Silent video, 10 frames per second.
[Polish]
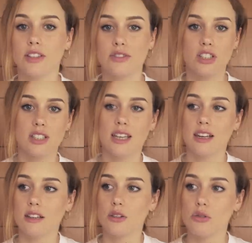Więc wszystkie
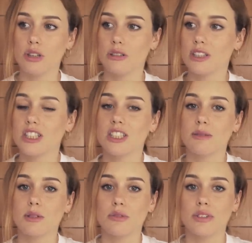artykuły, które gdzieś
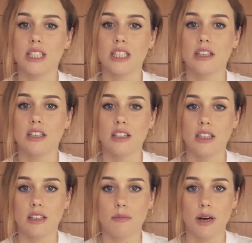tam są w necie
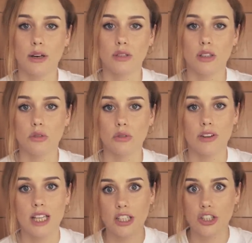i mają tytuł
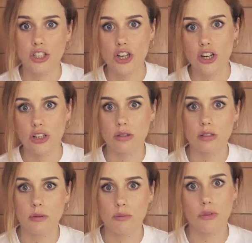12 rzeczy,
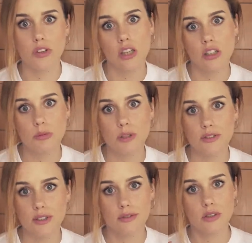które powinieneś mieć
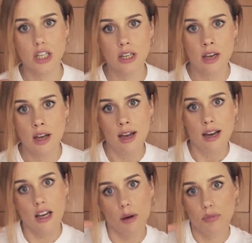w swojej
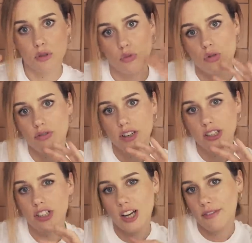
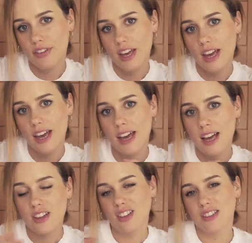kapsułowej szafie,
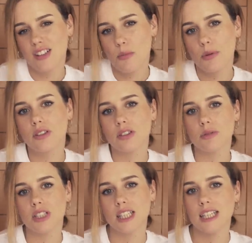to tylko po to,
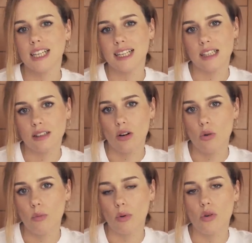żebyś na nie kliknął,
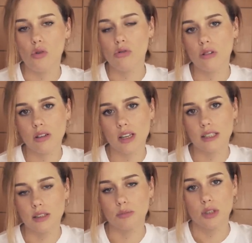bo
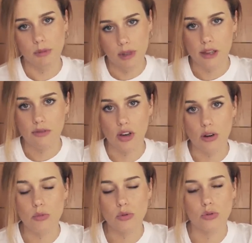jest przyjemne dla
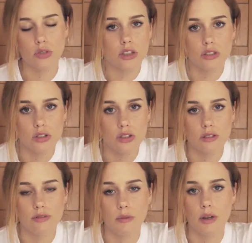Twojego mózgu, że ktoś
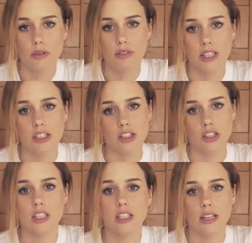wybrał 12
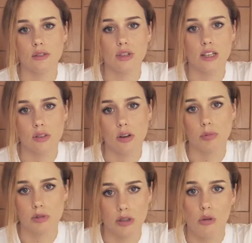rzeczy, jak 12
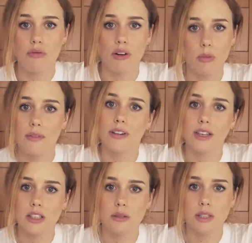apostołów, albo
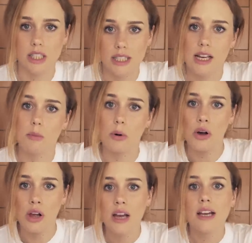12 miesięcy, albo
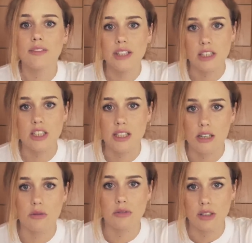12
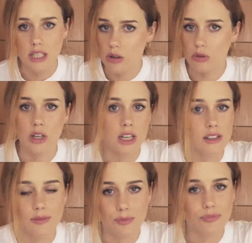znaków zodiaku
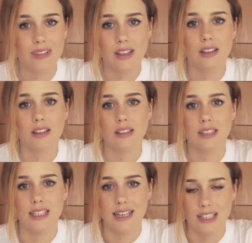
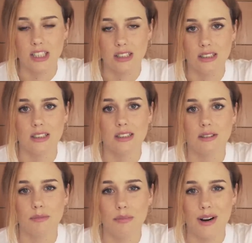skreśl
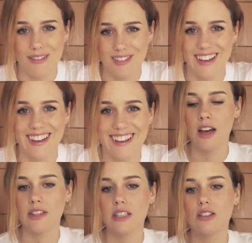prawdę.
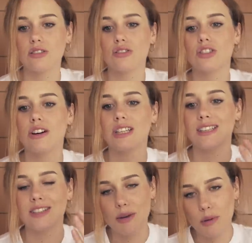Więc tylko to działa dla
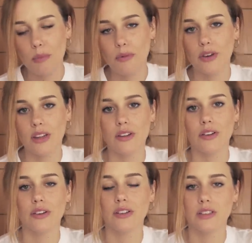Ciebie,
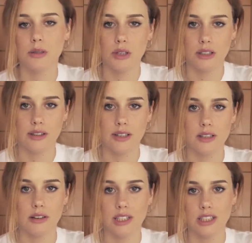powinno Ciebie
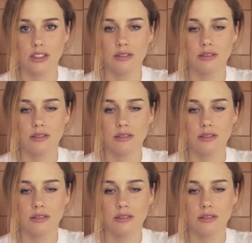interesować.